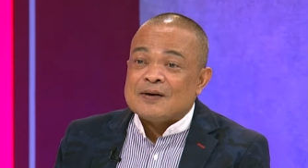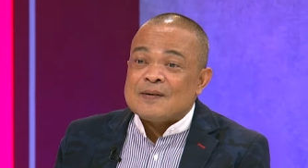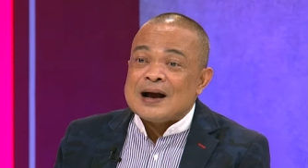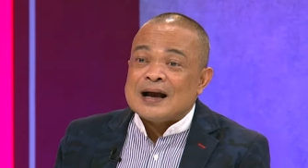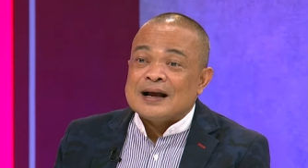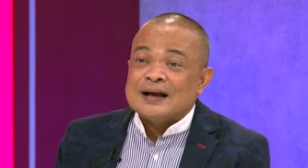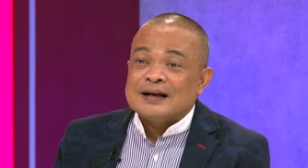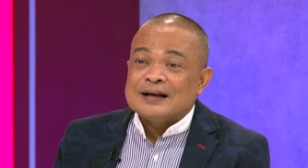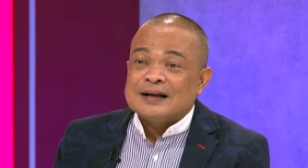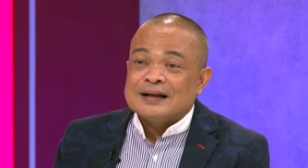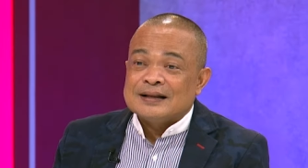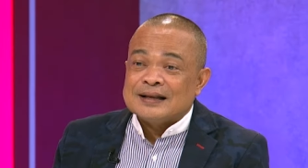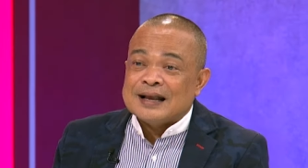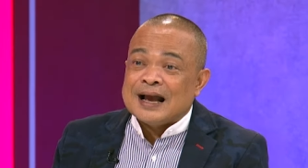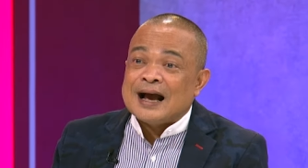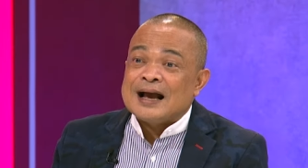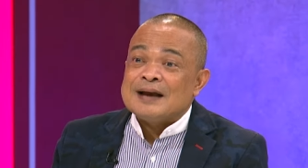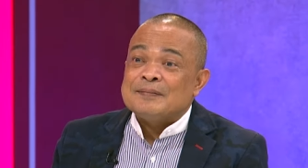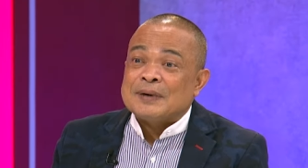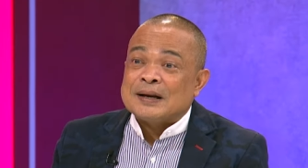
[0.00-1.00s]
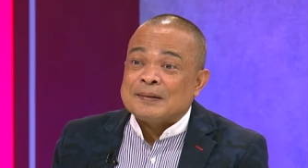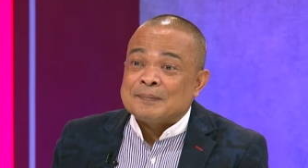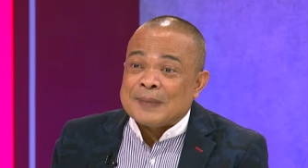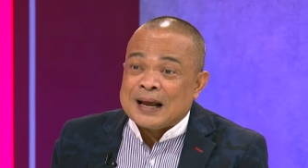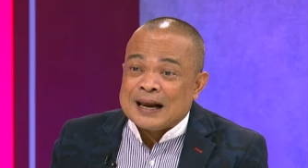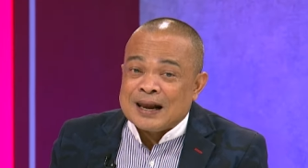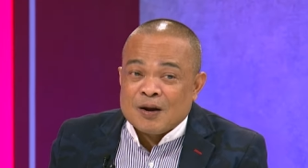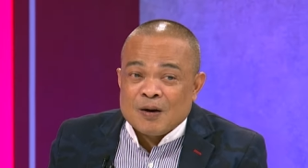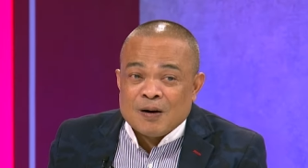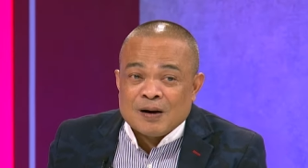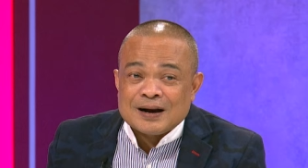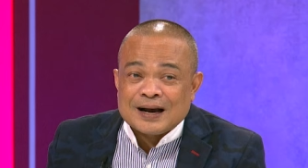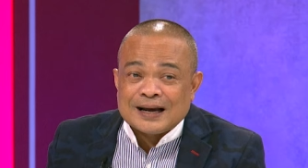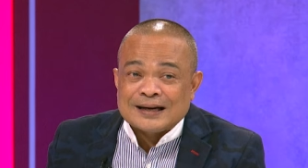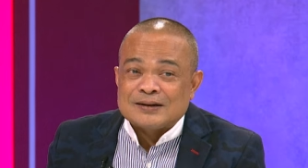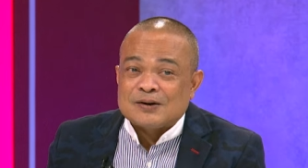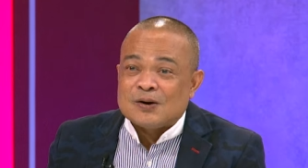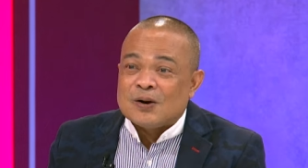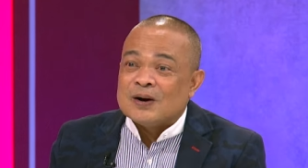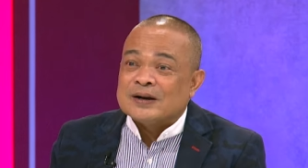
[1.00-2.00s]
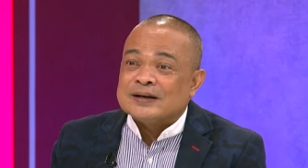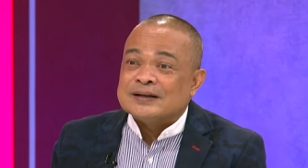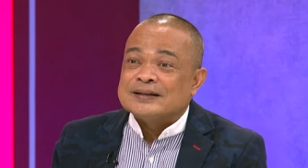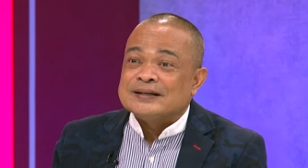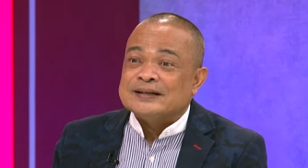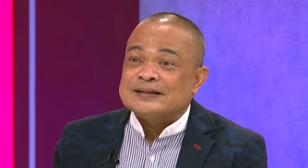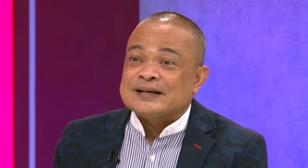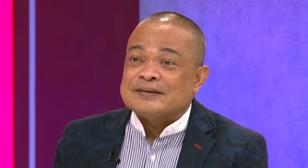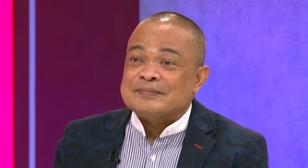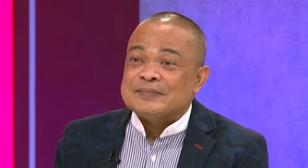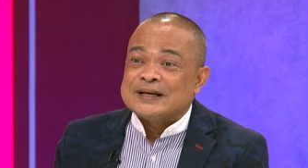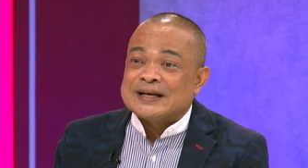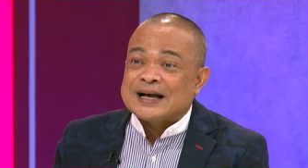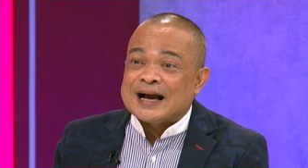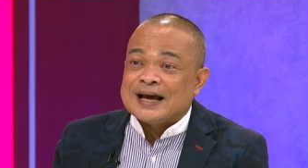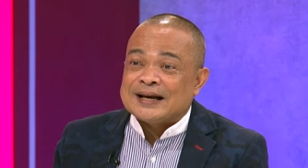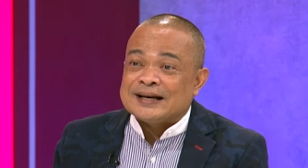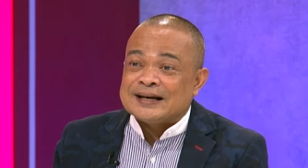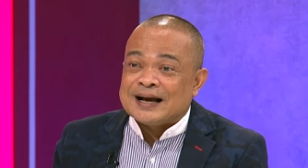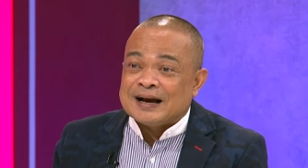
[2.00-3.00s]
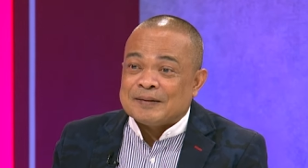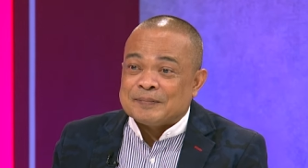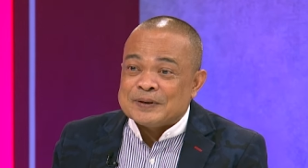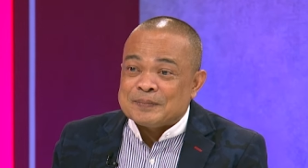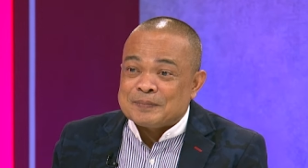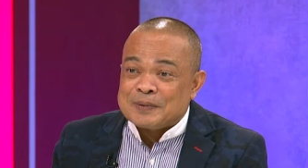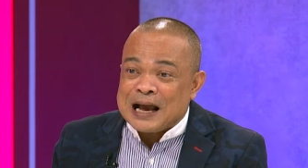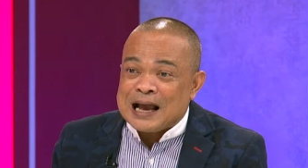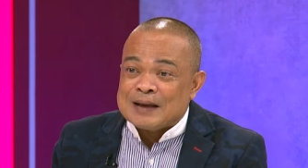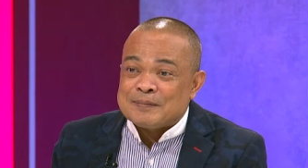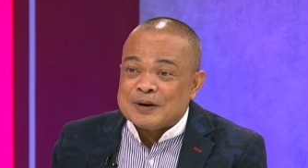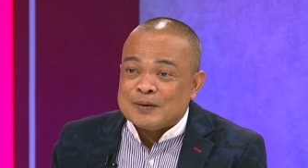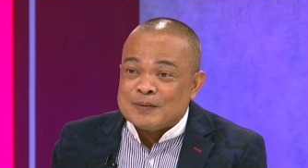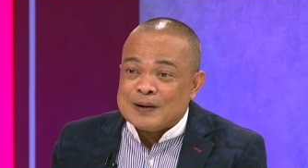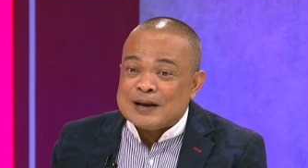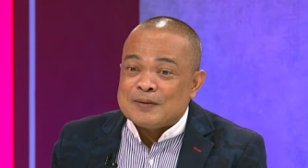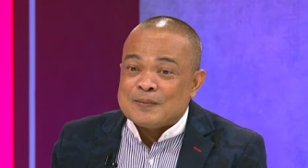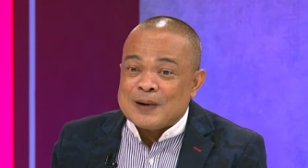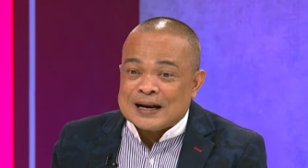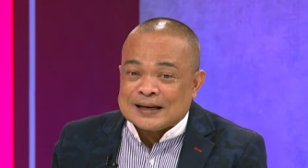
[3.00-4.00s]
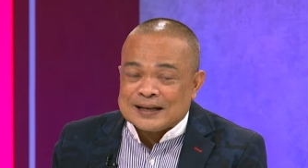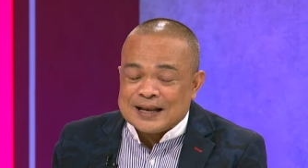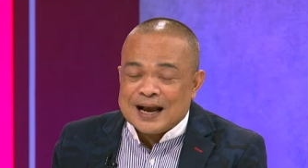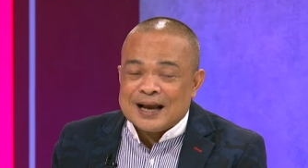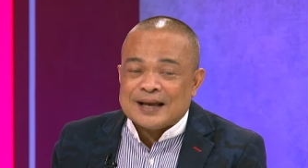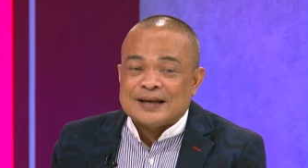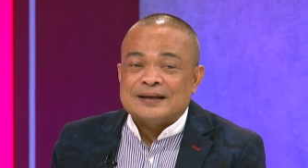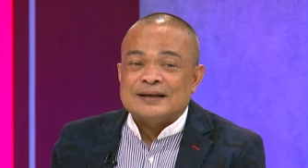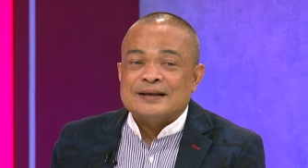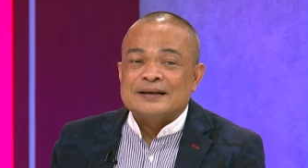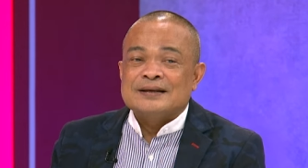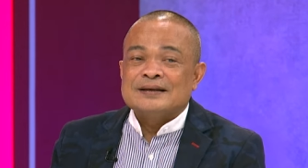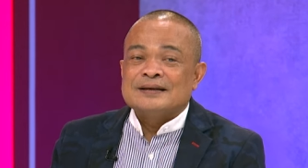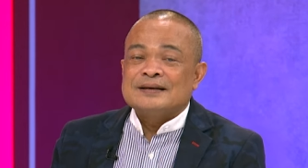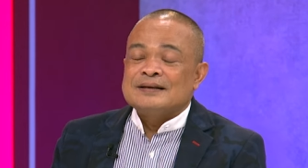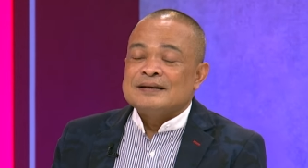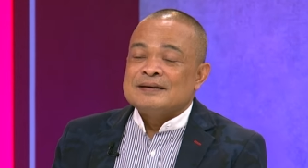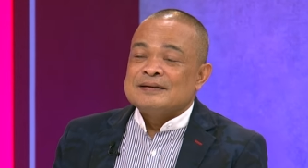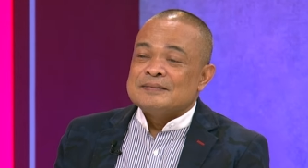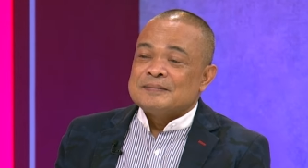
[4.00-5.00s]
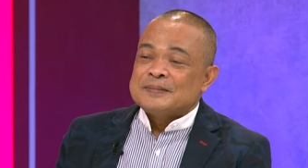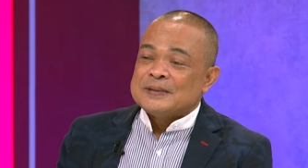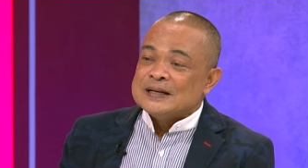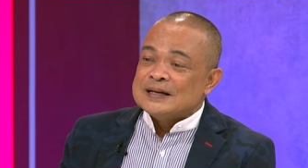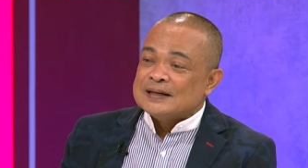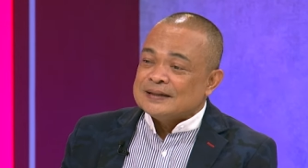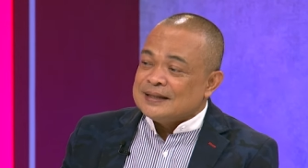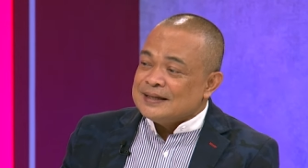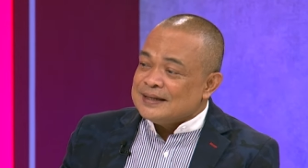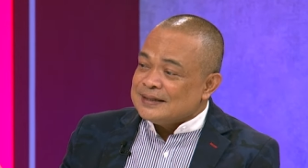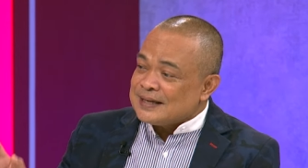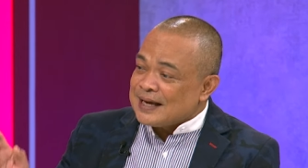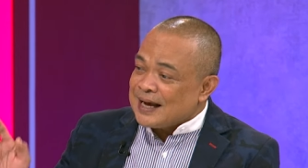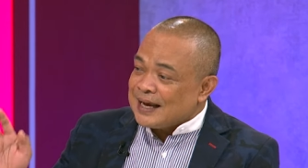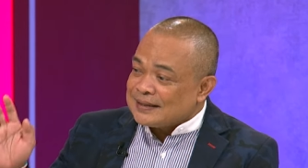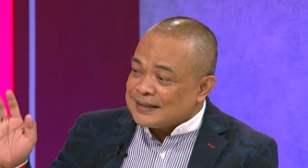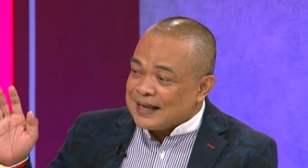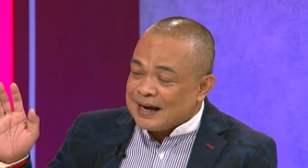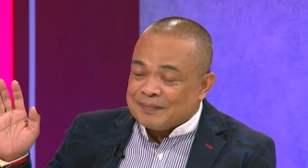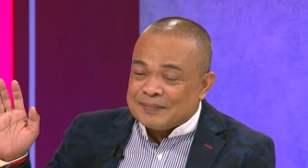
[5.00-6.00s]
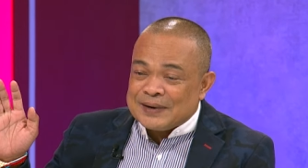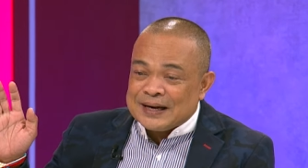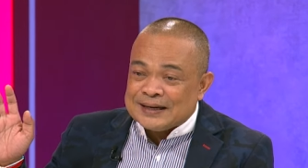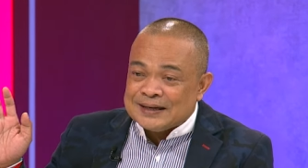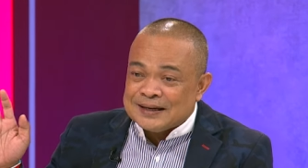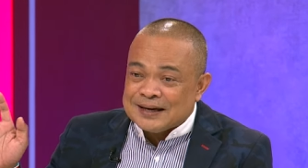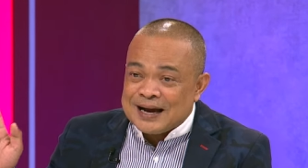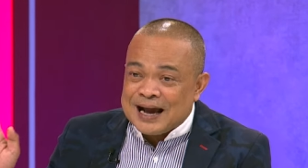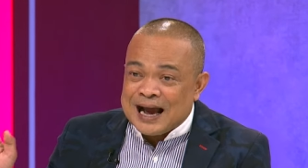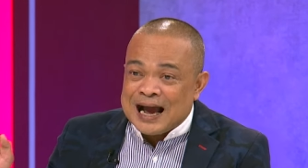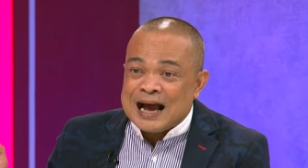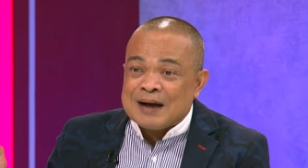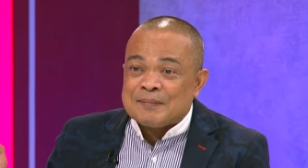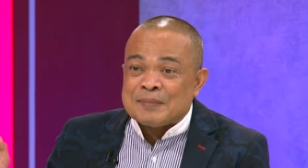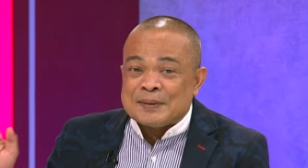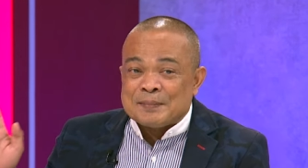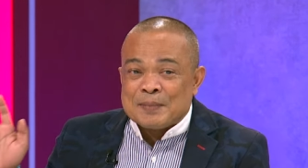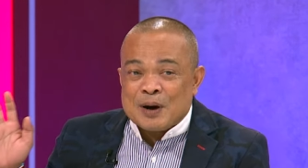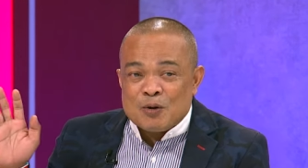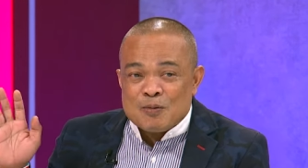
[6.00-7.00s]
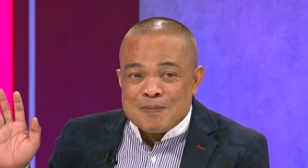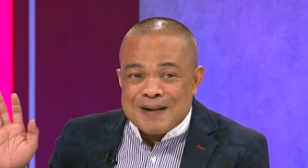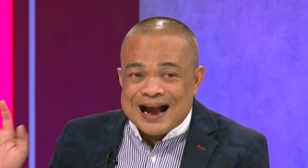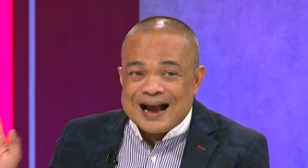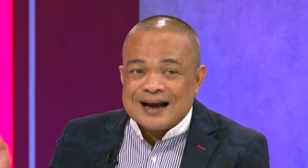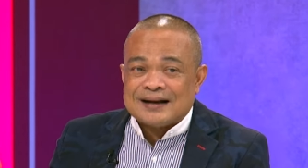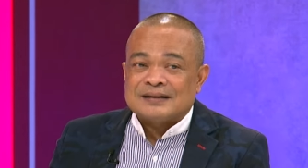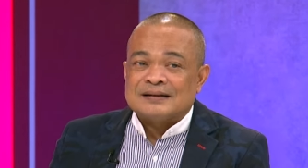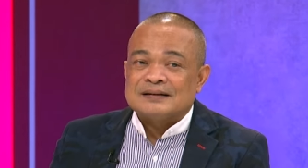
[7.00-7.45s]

แต่ว่าอย่าให้มันมาหลอกกันก่อนที่จะมีการอภิปรายไม่ไว้วางใจ เพื่อที่จะทำให้เนื้อหามันเบาบา